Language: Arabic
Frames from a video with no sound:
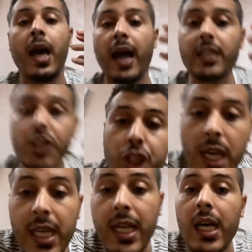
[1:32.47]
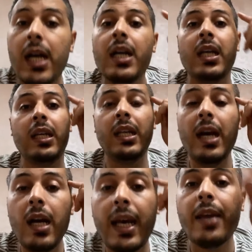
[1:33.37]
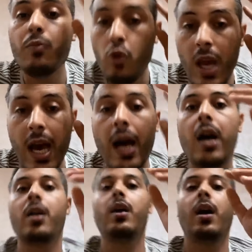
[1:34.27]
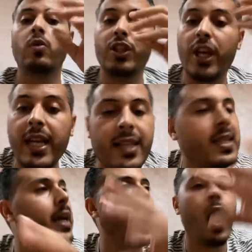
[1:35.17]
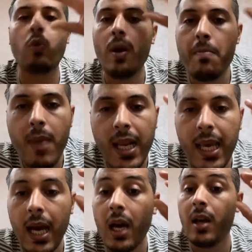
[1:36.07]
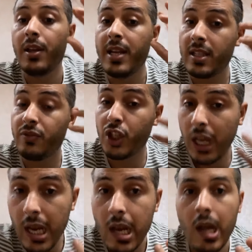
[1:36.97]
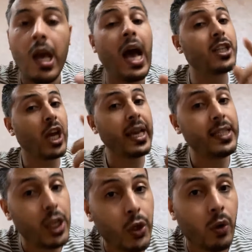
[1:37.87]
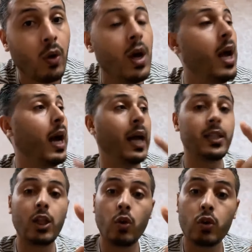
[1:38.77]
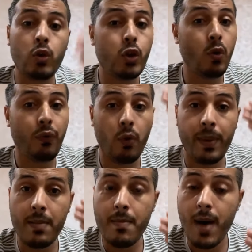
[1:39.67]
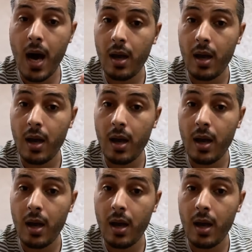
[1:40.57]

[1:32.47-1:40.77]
هذيك الشركه الا كان مولاها اولا شركه صغيره اولا ماليها ناس في شكل اش غيديروا غادي ينوضوا يشوفوا بان